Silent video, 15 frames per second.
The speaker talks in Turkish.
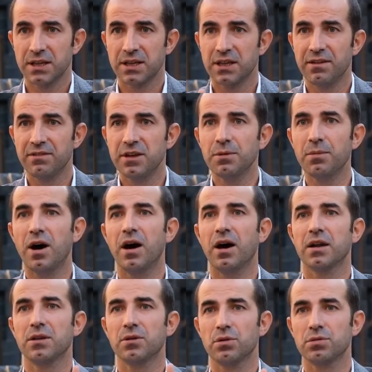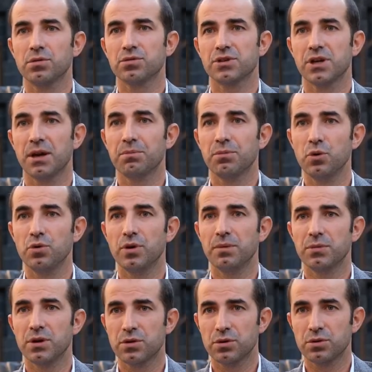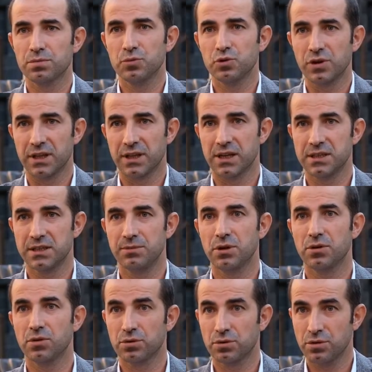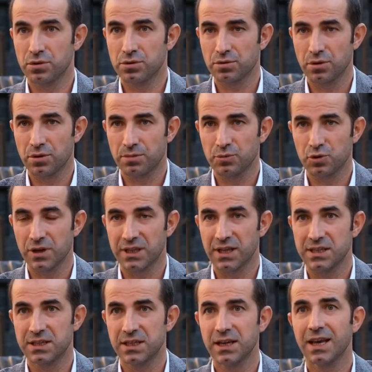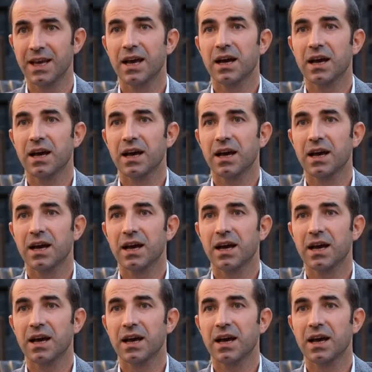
devinim halinde oldukça büyüyen bir Kürt mücadelesi, bir Kürt özgürlük mücadelesi